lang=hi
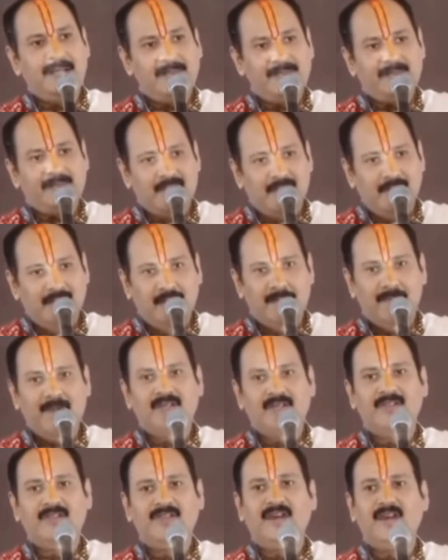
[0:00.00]
पर आप
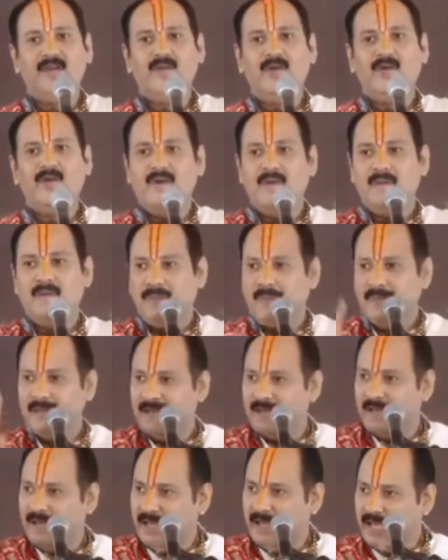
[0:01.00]
समर्पित कर दो
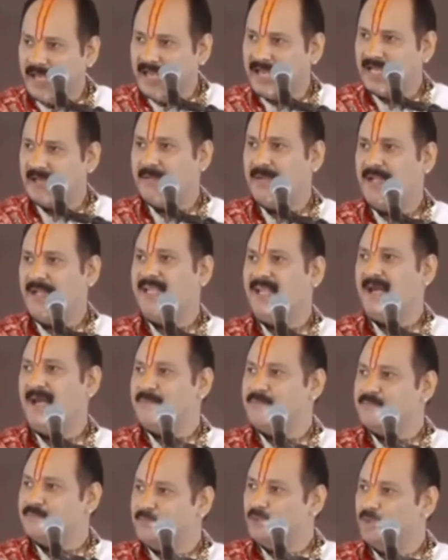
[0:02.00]
एक महीना
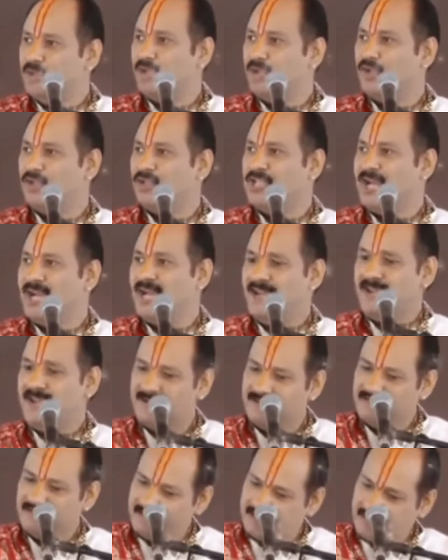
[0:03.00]
पूर्ण हो जाए
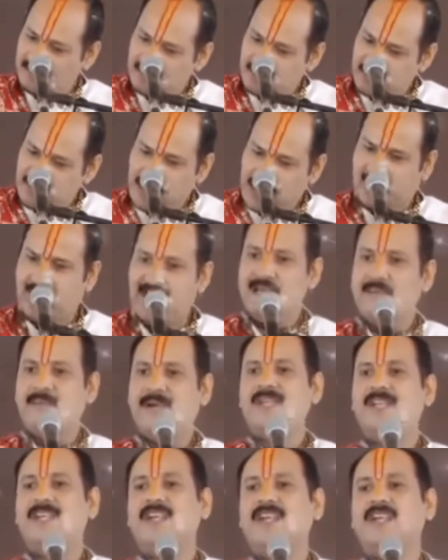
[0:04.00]
अगले
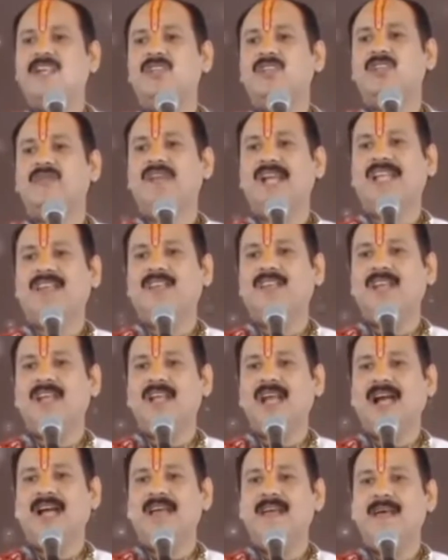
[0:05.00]
महीने की शिवरात्रि
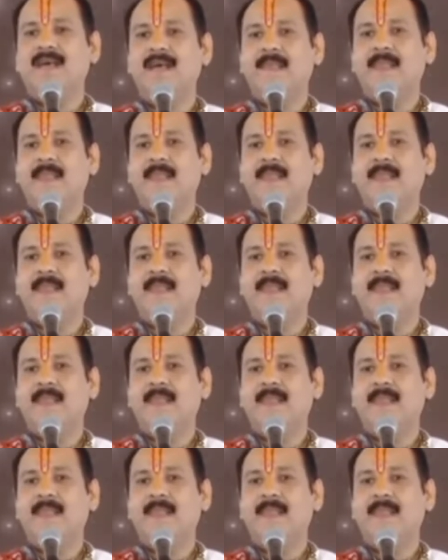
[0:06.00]
आए